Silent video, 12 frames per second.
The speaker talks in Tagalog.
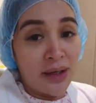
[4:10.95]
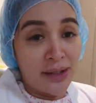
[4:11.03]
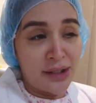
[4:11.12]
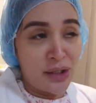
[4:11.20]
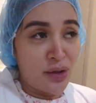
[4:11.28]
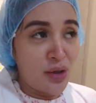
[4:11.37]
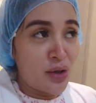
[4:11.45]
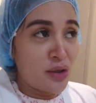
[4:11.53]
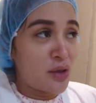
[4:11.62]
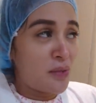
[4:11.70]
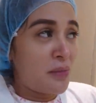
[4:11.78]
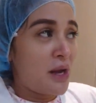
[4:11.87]
Let's see kung
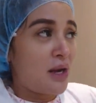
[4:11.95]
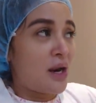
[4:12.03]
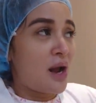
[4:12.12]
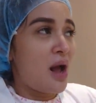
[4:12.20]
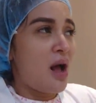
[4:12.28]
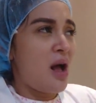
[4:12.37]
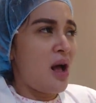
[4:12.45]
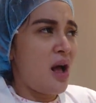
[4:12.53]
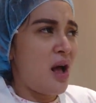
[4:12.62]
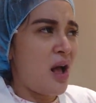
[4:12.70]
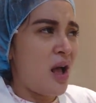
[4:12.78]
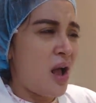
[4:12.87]
oras ako mga Ah!
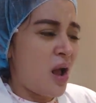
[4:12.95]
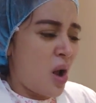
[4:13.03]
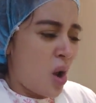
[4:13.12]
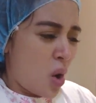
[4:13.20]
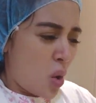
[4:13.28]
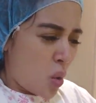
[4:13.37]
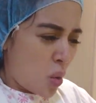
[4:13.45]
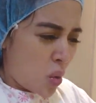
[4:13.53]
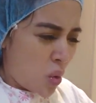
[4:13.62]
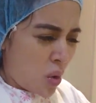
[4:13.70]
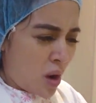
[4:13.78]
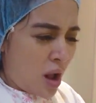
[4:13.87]
Uh,
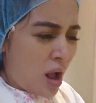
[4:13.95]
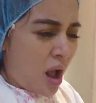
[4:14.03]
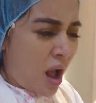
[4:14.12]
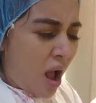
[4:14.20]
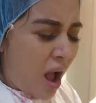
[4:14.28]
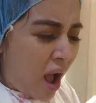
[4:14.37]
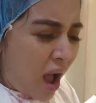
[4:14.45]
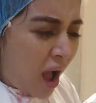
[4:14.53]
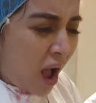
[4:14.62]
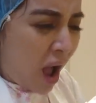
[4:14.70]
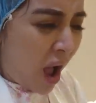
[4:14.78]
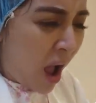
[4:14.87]

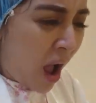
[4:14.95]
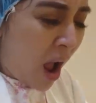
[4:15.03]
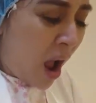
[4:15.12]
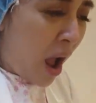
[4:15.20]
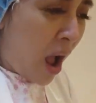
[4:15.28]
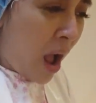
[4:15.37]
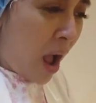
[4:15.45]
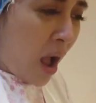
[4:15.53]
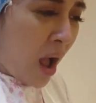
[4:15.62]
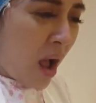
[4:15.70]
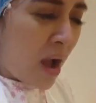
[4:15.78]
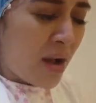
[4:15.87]
ah!
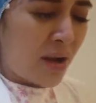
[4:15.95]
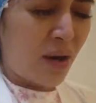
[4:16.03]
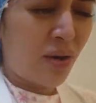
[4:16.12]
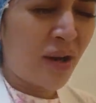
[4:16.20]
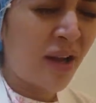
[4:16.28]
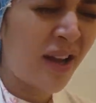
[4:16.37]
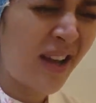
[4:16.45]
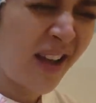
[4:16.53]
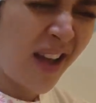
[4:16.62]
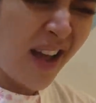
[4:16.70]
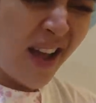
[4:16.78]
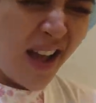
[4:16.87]
Ah! Kinula.
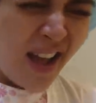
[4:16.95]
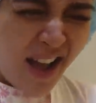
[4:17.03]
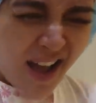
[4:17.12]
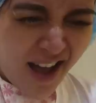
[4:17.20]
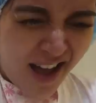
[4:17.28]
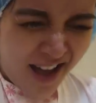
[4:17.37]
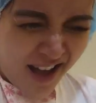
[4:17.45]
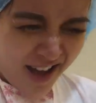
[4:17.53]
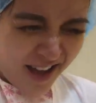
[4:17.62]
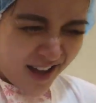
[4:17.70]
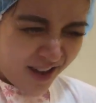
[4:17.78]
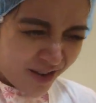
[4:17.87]

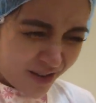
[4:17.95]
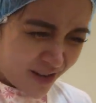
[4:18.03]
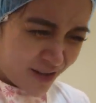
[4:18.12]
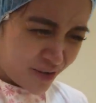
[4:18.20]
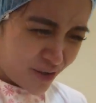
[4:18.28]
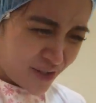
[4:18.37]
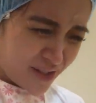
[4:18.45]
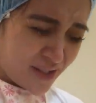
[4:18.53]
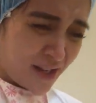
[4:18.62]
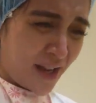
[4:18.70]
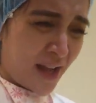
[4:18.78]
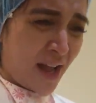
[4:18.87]
Ah! Contractions!
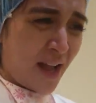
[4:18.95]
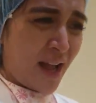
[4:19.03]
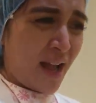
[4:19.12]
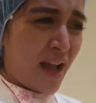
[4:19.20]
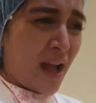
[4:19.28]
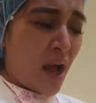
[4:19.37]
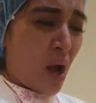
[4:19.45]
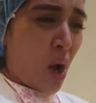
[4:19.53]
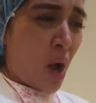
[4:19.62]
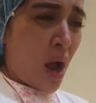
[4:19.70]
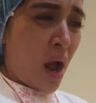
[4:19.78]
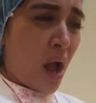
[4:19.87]

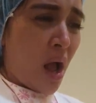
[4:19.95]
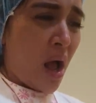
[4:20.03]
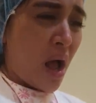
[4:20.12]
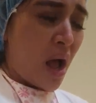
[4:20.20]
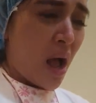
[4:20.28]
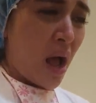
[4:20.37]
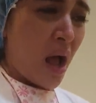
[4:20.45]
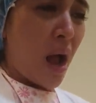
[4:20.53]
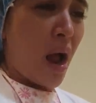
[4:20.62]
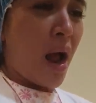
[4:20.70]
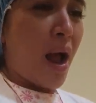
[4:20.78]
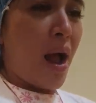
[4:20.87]
Ah,
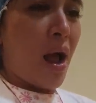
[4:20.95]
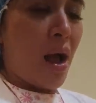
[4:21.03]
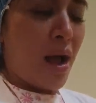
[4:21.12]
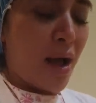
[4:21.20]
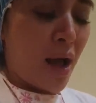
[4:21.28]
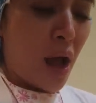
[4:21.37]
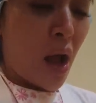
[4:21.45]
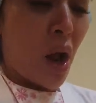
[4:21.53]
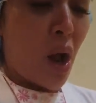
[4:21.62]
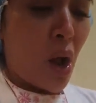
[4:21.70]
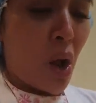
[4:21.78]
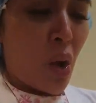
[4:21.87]
ah,
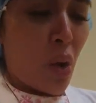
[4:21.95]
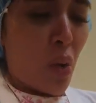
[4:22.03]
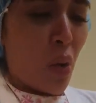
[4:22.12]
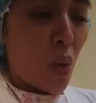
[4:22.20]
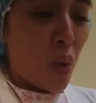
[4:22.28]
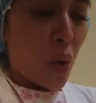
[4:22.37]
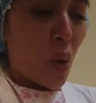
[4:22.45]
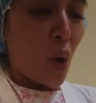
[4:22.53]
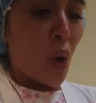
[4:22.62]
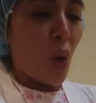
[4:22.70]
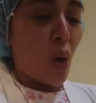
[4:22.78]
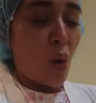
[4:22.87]
huh,
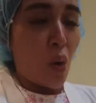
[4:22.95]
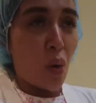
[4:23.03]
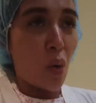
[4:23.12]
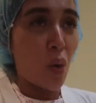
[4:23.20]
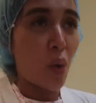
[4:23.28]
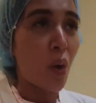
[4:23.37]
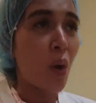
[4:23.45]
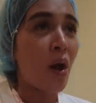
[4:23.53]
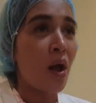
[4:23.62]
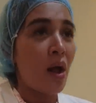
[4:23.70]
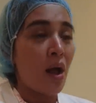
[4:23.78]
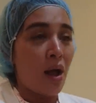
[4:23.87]
huh,
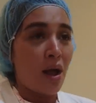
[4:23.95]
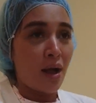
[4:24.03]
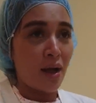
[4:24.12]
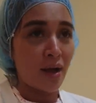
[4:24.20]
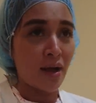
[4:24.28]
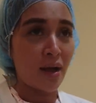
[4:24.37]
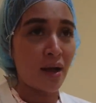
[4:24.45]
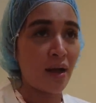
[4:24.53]
ah.